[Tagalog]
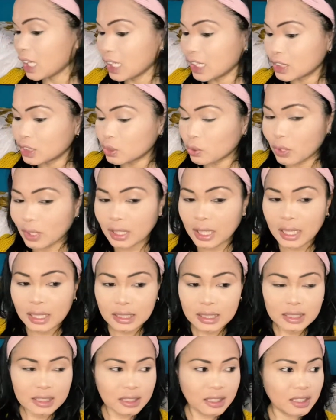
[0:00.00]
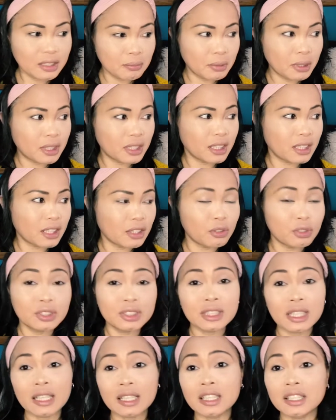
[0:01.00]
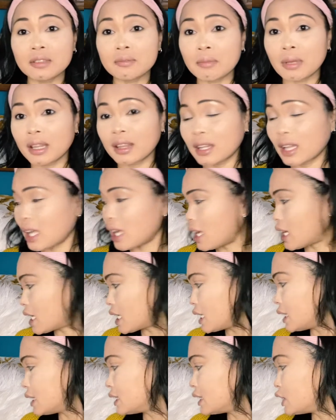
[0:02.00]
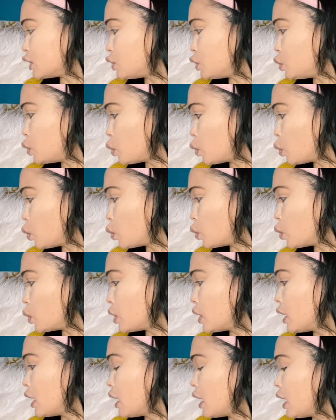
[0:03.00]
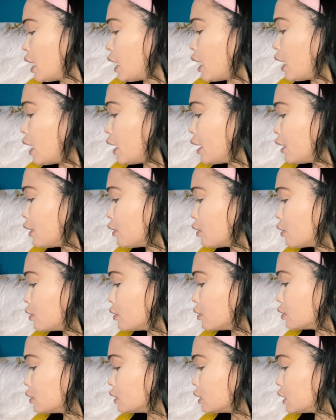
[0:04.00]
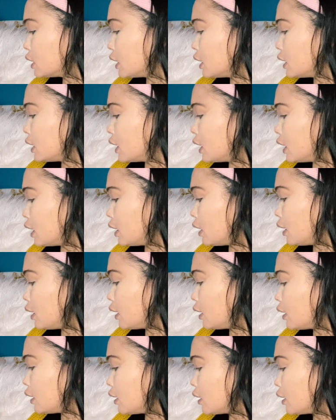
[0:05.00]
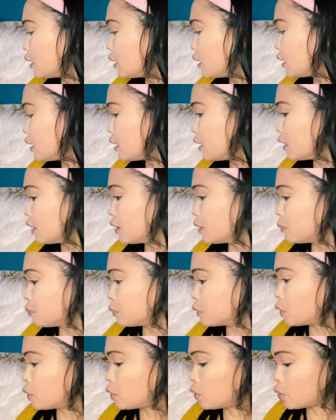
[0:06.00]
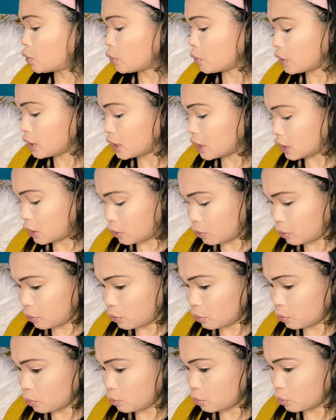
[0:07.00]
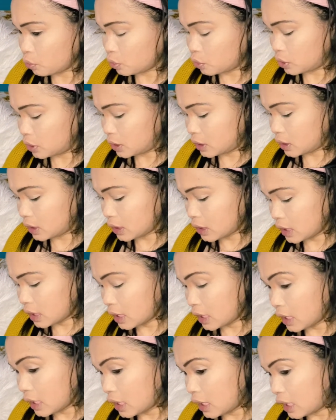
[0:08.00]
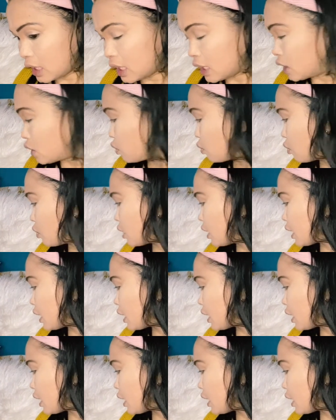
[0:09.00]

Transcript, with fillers: so ang aking gagamitin ngayon sa aking mata is yung ano uh, I'm going to use itong